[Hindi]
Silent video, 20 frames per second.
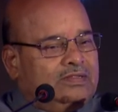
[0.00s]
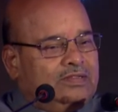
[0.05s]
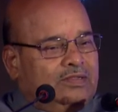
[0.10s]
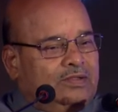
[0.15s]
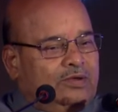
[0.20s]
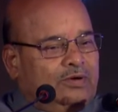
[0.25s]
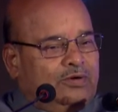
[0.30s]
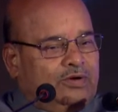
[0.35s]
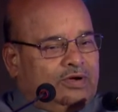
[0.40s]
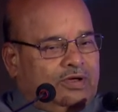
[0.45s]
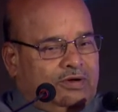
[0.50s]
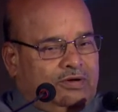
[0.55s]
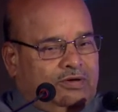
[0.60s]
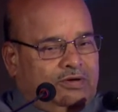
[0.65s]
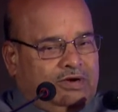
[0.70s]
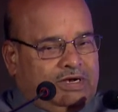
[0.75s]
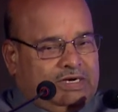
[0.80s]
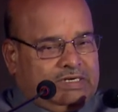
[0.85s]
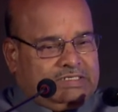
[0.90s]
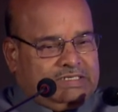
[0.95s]
दो
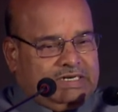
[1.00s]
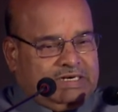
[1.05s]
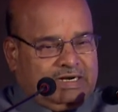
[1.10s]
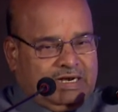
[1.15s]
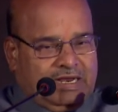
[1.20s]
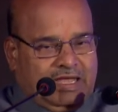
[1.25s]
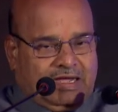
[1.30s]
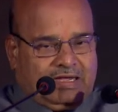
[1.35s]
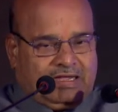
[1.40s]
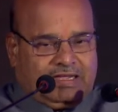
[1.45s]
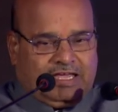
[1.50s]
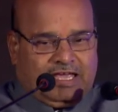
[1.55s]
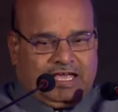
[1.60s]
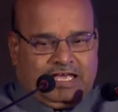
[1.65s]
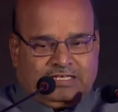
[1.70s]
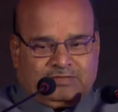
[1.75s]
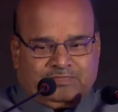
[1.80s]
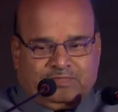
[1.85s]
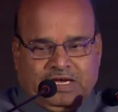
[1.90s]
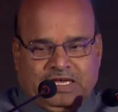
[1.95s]
करोड़ अड़सठ लाख के
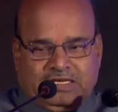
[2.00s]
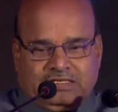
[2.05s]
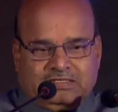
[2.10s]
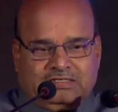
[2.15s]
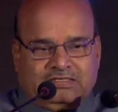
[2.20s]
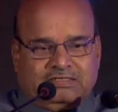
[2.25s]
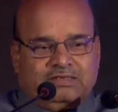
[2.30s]
आसपास